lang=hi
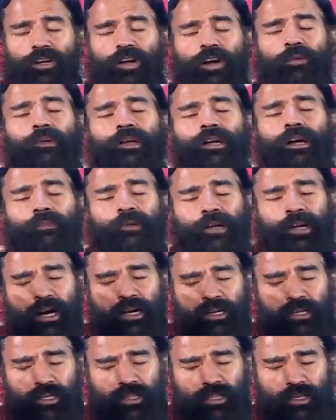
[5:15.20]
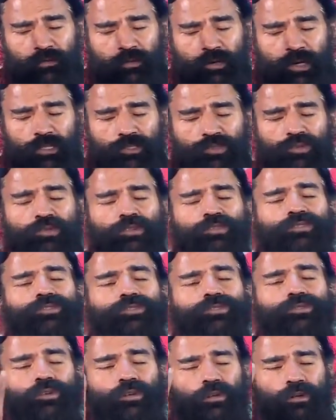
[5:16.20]
कभी कभी खा लिया त्रिफला चूर्ण
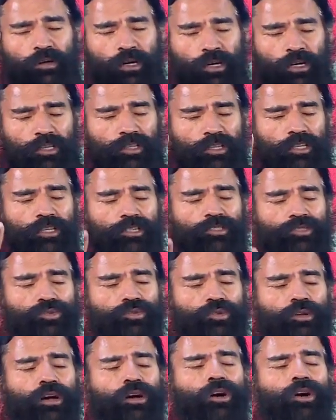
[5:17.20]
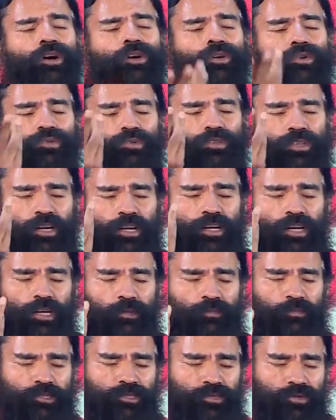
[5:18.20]
हरित की चूर्ण
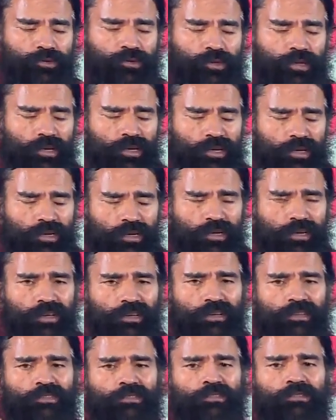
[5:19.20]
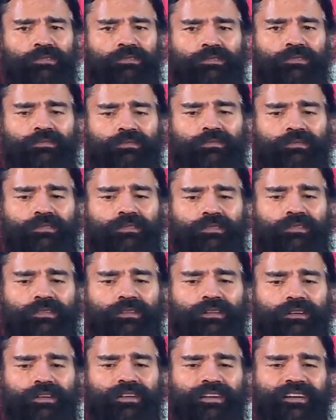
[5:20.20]
उदरकल्प चूर्ण ये तो
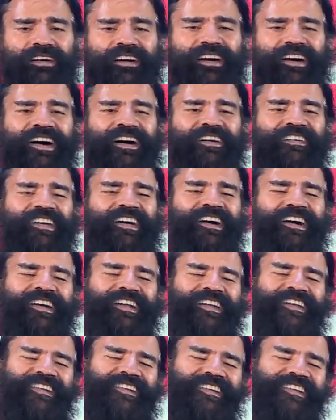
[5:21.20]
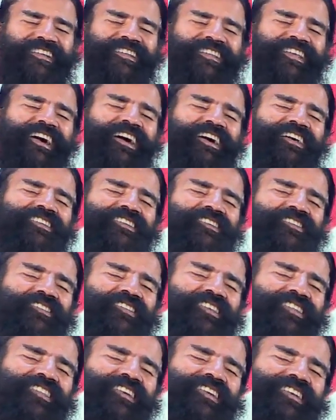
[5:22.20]
अवयारिष्ट सहज रूप
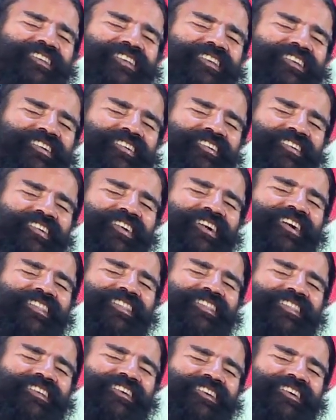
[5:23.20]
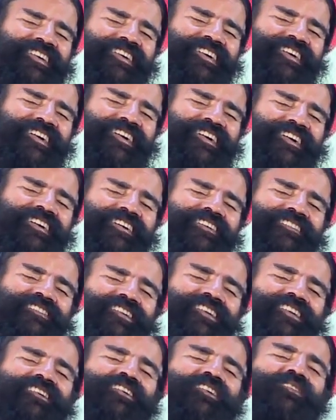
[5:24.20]
से तो ऐसे गुलकंद
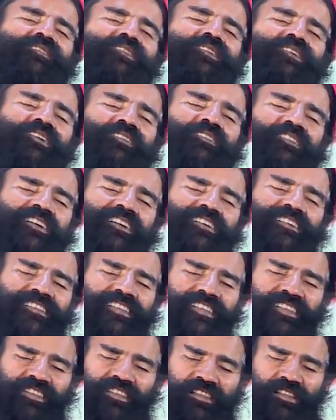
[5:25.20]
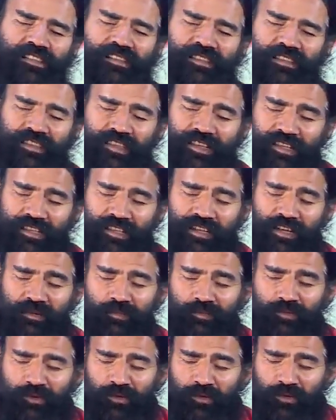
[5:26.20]
फिर कभी कभी ऐसे तेज
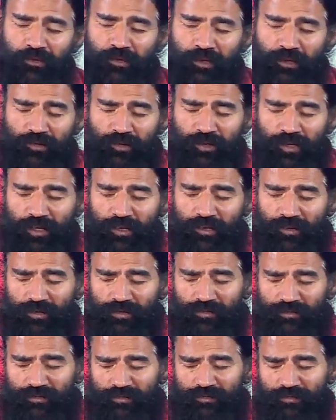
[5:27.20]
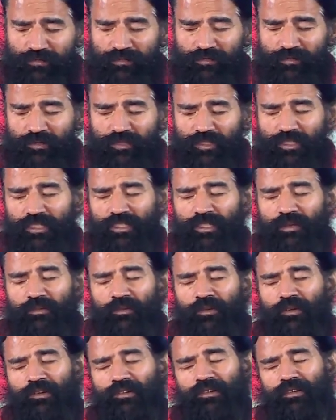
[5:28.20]
गर्म दूध में वो ले लो ये सब
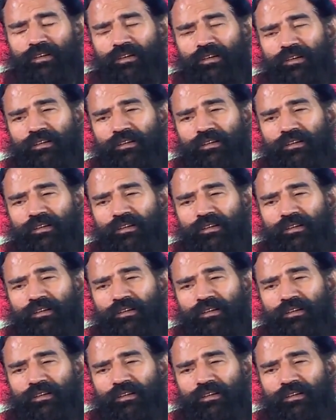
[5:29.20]
गोल